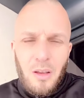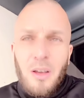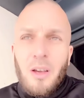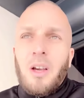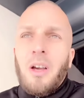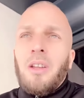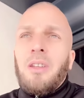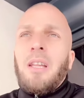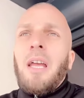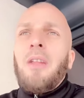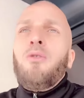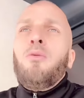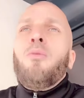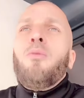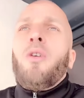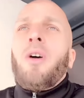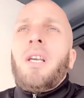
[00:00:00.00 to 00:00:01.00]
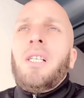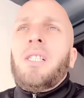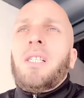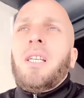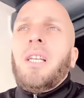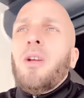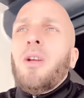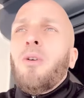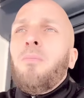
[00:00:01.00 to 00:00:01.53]
Quand un humoriste,
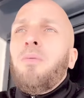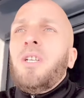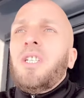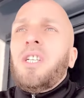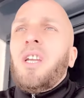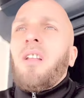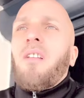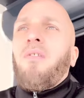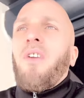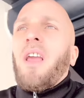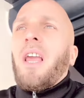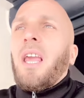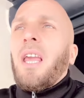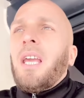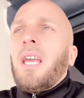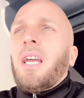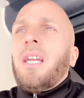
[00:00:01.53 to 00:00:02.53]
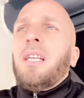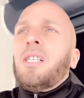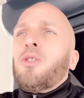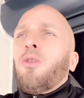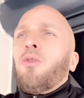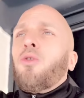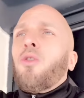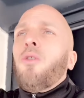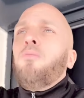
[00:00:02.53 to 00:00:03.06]
il est obligé de faire rire les
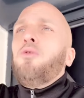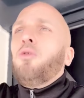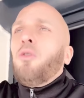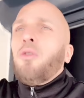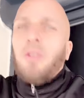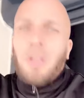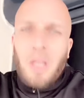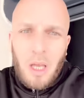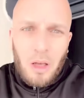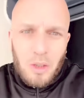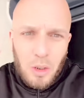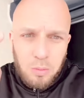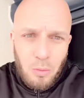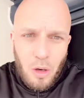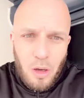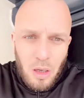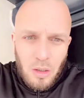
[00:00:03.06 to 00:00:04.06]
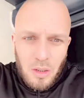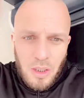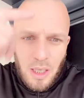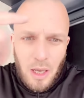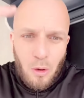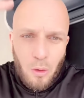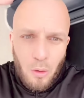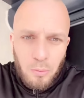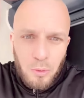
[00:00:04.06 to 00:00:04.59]
autres communautés en se moquant de sa
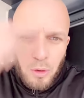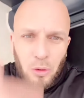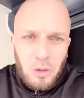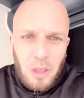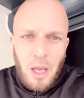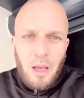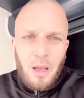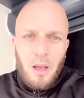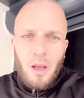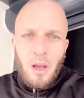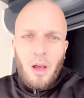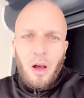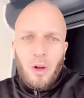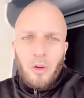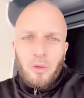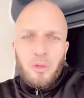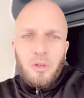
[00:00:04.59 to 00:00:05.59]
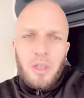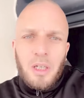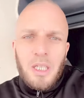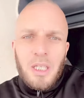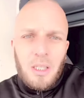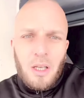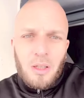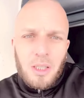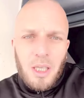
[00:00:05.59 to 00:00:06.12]
communauté, en
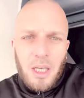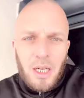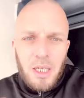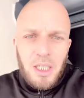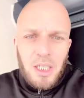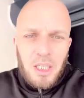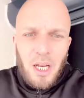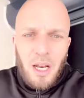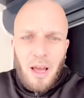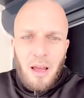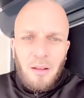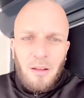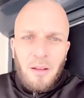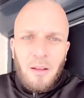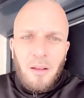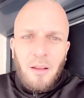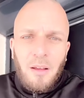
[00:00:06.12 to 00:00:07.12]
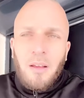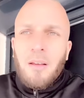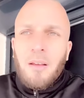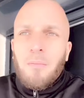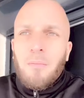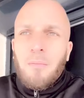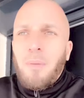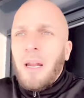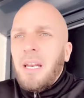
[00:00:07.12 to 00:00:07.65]
utilisant ces clichés-là,
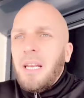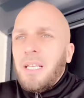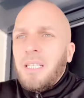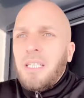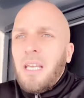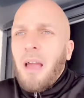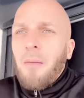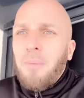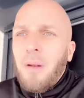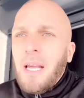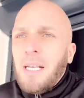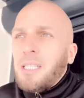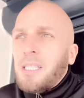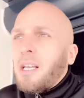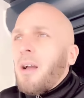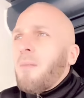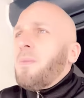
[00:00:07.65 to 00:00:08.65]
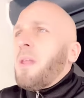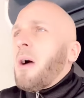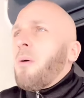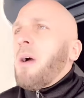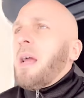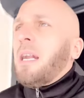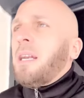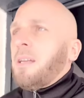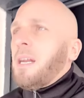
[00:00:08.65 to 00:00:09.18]
ben les diablesses, comme
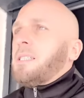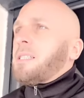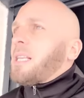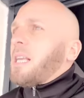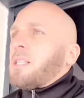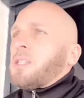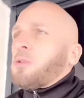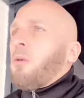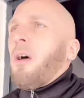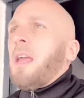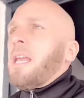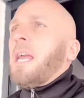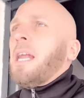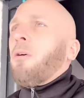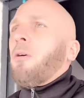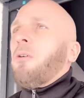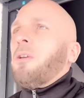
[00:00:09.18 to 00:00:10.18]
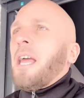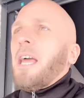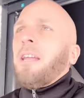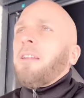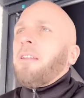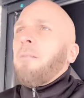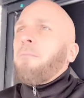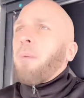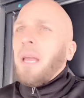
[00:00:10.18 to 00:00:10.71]
Nawel, elles s'assoient et elles regardent,
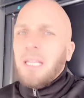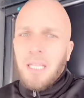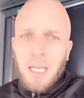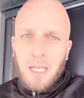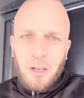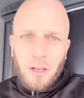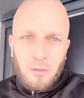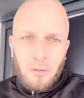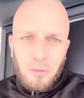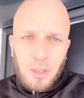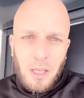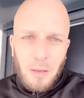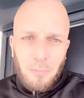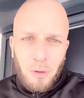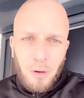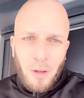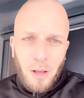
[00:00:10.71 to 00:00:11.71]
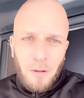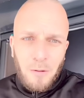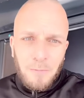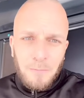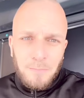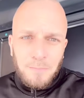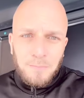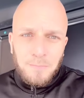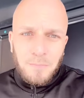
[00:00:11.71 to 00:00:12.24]
elles prennent des notes, tout simplement.
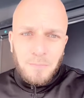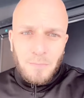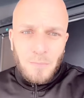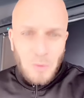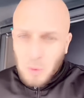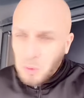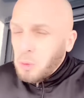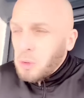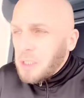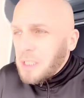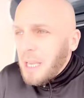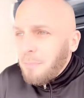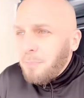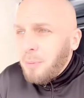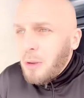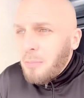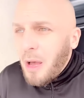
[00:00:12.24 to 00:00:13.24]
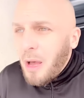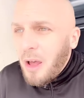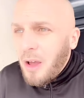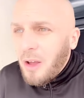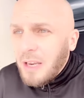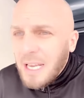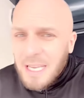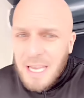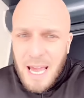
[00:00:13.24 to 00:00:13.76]
Tout simplement,
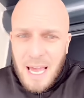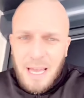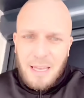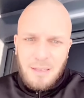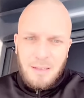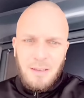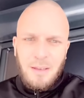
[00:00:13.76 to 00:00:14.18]
les gars